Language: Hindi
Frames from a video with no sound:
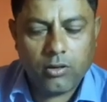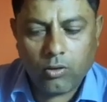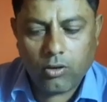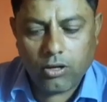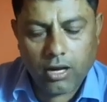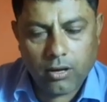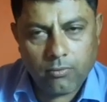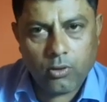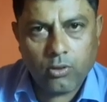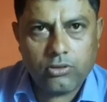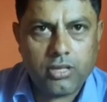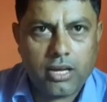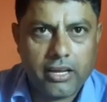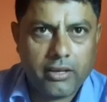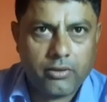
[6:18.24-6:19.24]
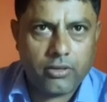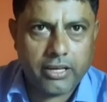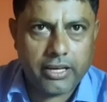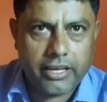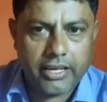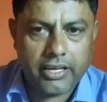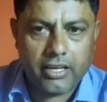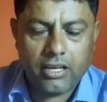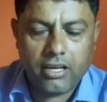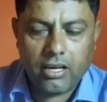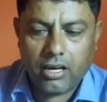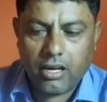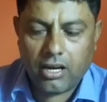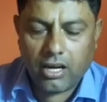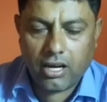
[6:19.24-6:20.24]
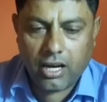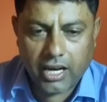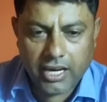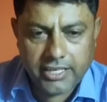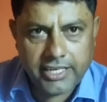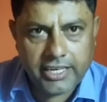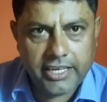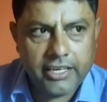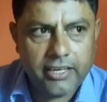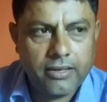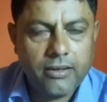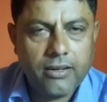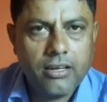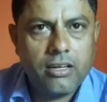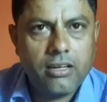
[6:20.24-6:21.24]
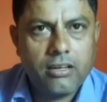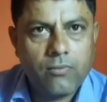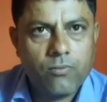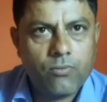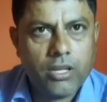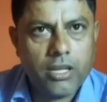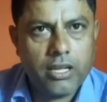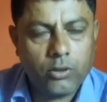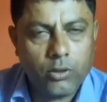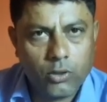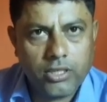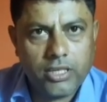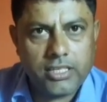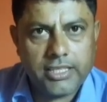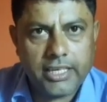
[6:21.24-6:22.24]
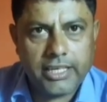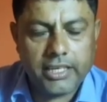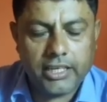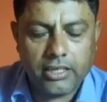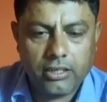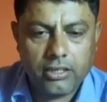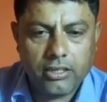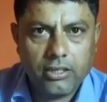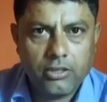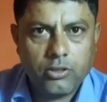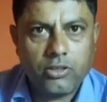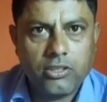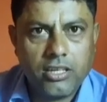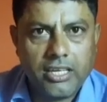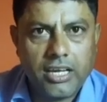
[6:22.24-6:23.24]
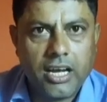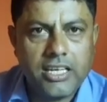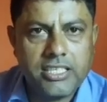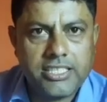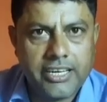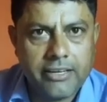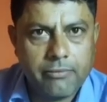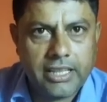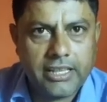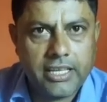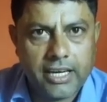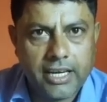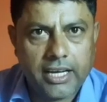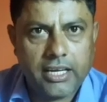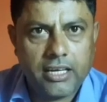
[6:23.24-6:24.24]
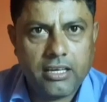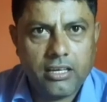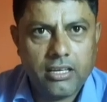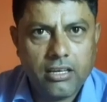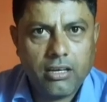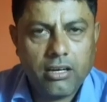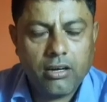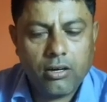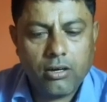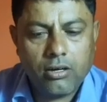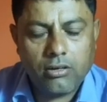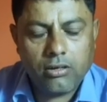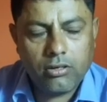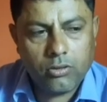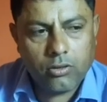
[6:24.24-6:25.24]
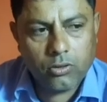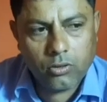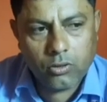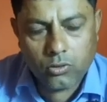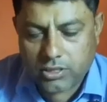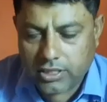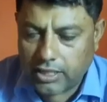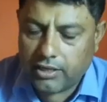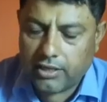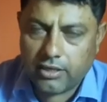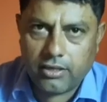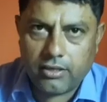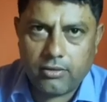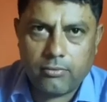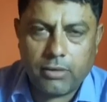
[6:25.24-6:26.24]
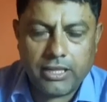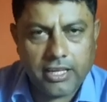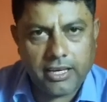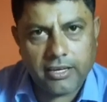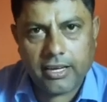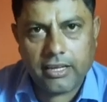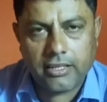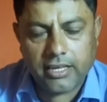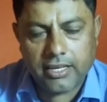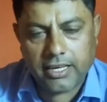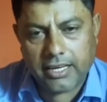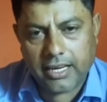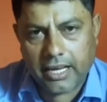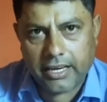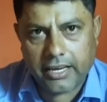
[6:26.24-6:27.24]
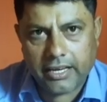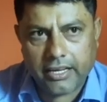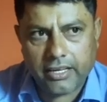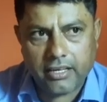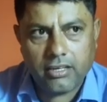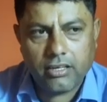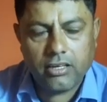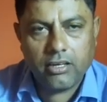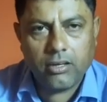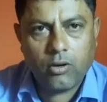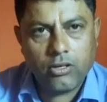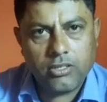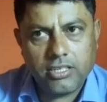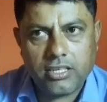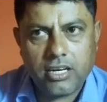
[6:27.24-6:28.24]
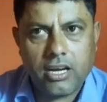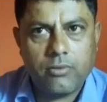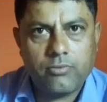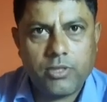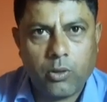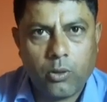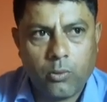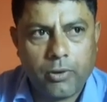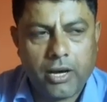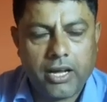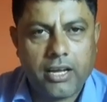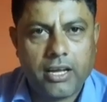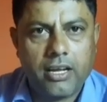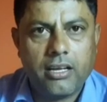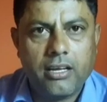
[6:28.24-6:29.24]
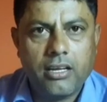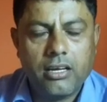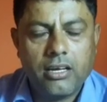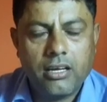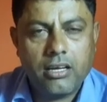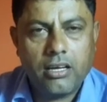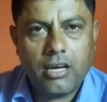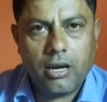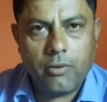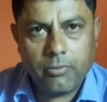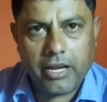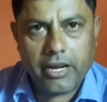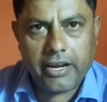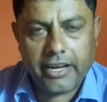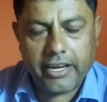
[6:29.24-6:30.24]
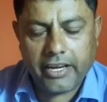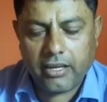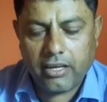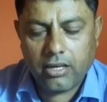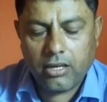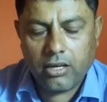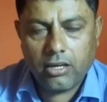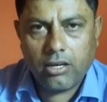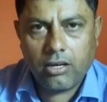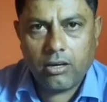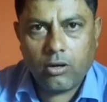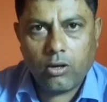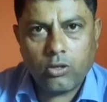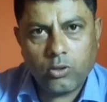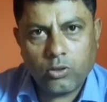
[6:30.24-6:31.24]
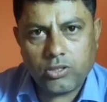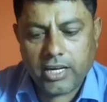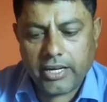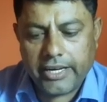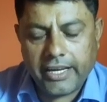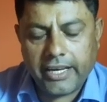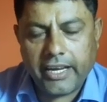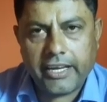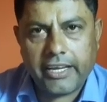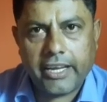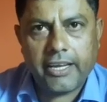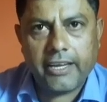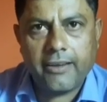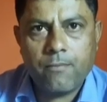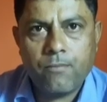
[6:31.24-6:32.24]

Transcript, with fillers: और हम लोग सारे उधर गए आज ये दो दिन से जो दंदयाल शनि मंदिर है उसी मंदिर के अंदर ये रह रहे हैं और जितना हमसे हो पा रहा है हम कर रहे हैं और दूसरा ये है कि